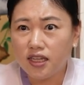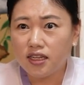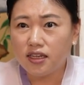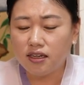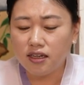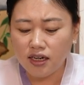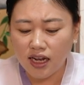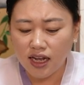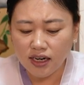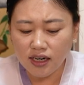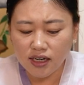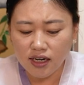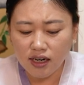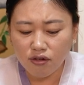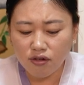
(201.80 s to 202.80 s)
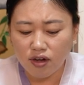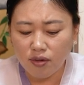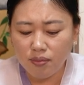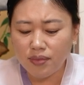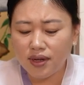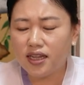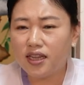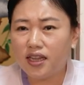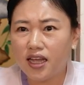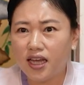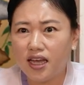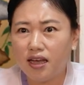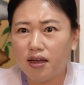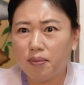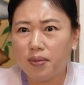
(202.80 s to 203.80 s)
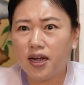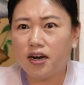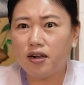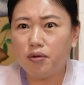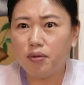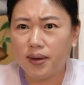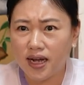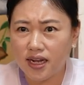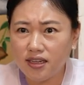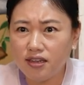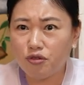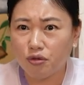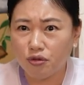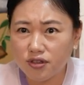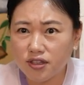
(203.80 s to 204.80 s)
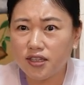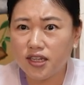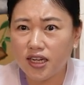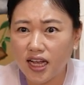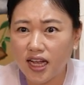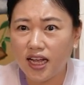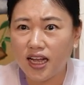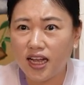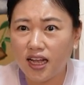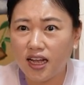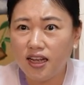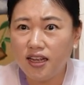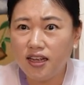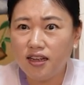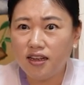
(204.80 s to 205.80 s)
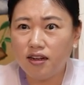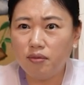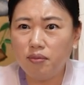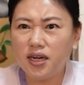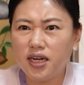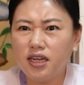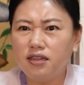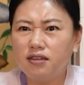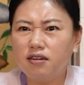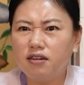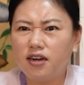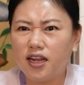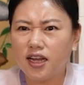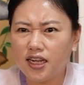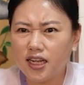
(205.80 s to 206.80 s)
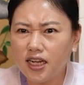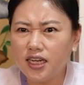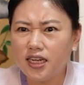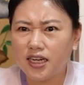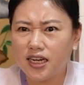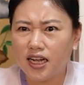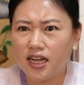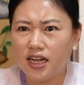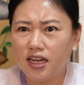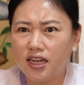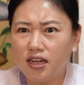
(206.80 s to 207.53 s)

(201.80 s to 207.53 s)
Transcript: 그걸 알아라고 엄마한테 바람을 많이 줬으나 엄마가 인정을 안 하니까